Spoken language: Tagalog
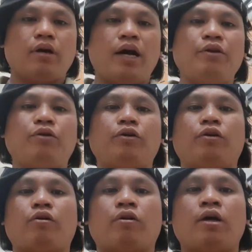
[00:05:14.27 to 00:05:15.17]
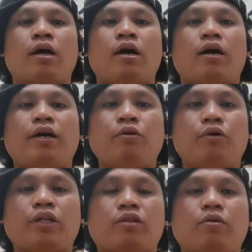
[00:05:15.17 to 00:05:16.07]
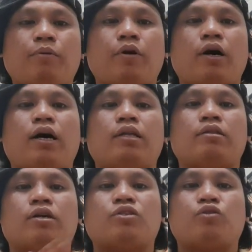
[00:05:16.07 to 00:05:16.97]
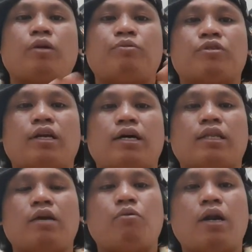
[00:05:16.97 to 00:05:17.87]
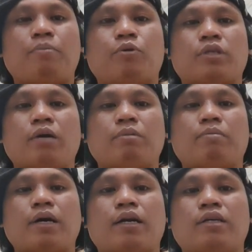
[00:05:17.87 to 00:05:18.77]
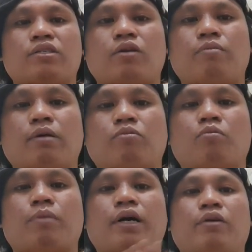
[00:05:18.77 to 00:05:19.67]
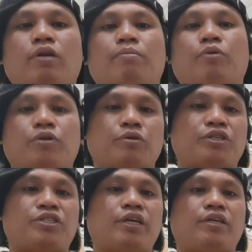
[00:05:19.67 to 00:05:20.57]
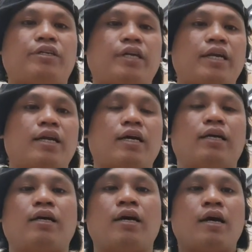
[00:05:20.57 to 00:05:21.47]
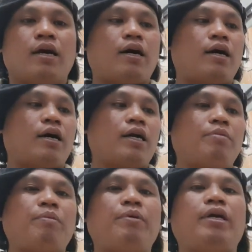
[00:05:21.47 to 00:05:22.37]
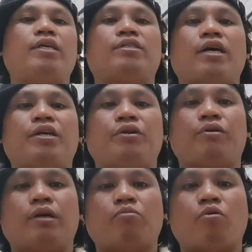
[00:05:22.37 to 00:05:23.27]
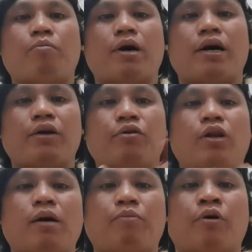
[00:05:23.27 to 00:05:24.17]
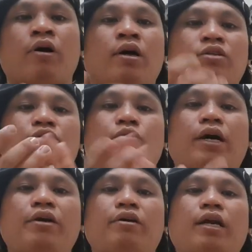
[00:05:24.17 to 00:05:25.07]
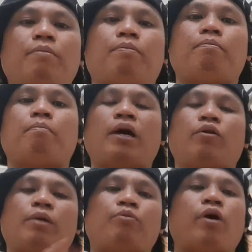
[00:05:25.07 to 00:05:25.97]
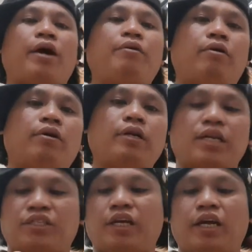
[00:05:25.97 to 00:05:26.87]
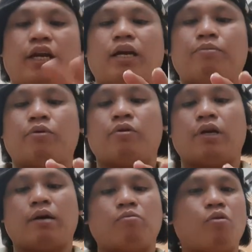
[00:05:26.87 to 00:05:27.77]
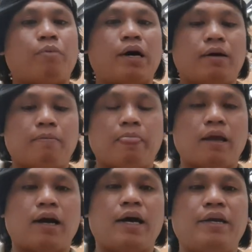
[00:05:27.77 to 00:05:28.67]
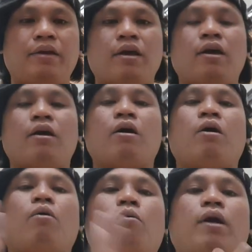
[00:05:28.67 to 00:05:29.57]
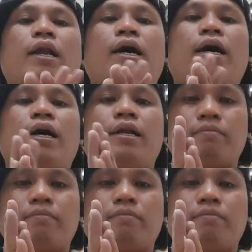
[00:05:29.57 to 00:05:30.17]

ay no, no, no. Inuulit ko po at uh, sorry po sa lahat ay wala po tayong babayaran sa loob ng MOPA. Yun lang po. Yung sticker na ilalagay, uh, ibibigay sa inyo ng MOPA. Yun lang po. So ngayon, ay, mayroon na po kayo noon na stickeran na po ng MOPA, ay wala